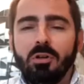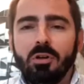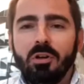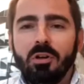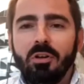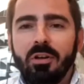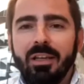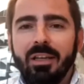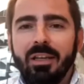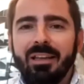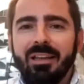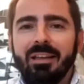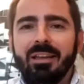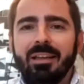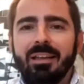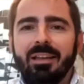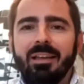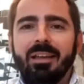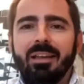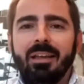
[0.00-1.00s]
creo
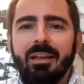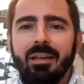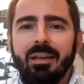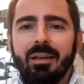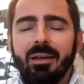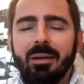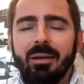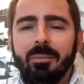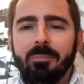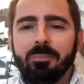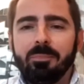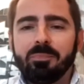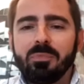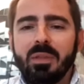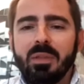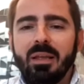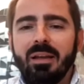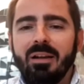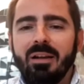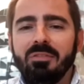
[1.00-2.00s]
que,
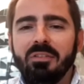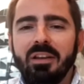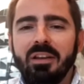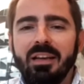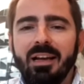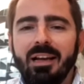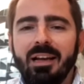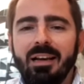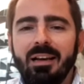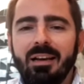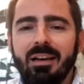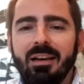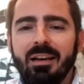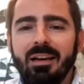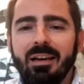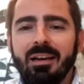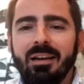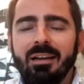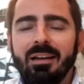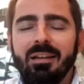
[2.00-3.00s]
al
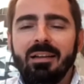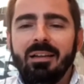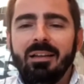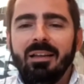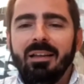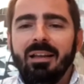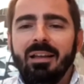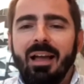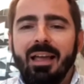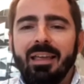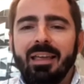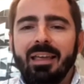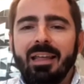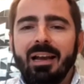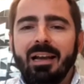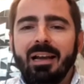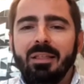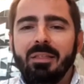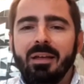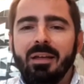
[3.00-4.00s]
final hay que
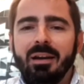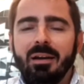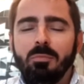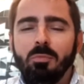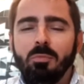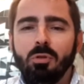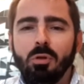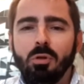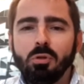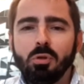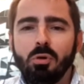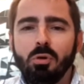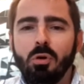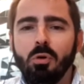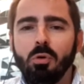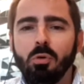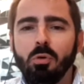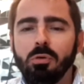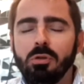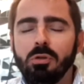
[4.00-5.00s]
analizar el mundo en su
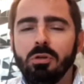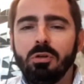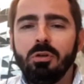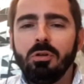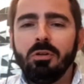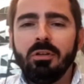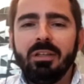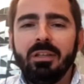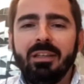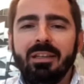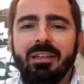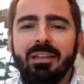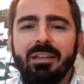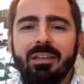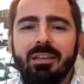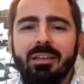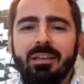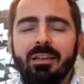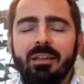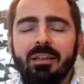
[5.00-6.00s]
conjunto
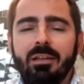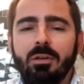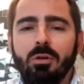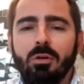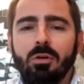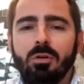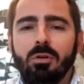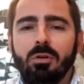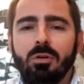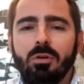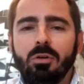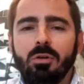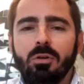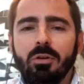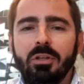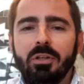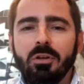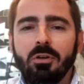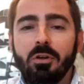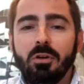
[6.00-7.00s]
y, y, no,
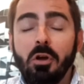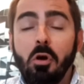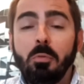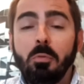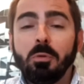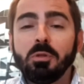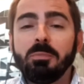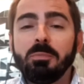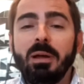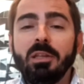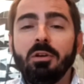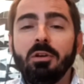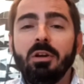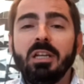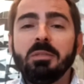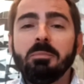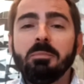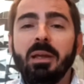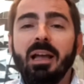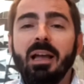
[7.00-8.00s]
yo creo que como
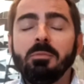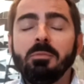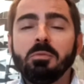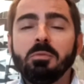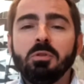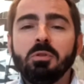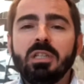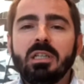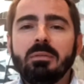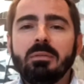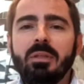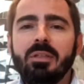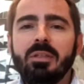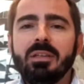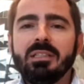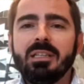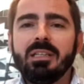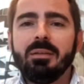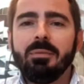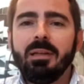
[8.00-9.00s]
españoles pecamos muchas
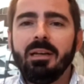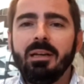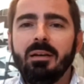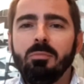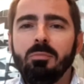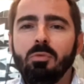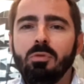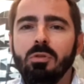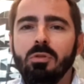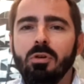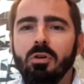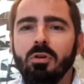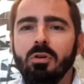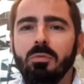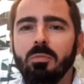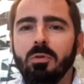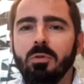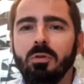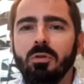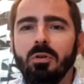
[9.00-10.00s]
veces de ver el mundo
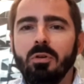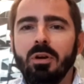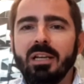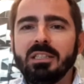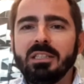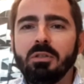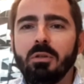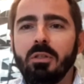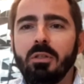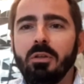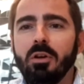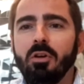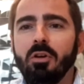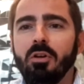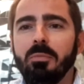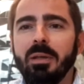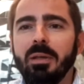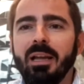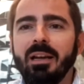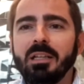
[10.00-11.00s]
como la situación
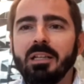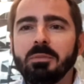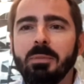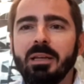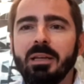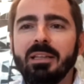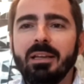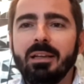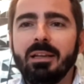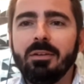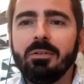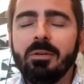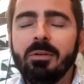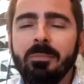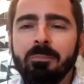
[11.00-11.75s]
económica en España, ¿no?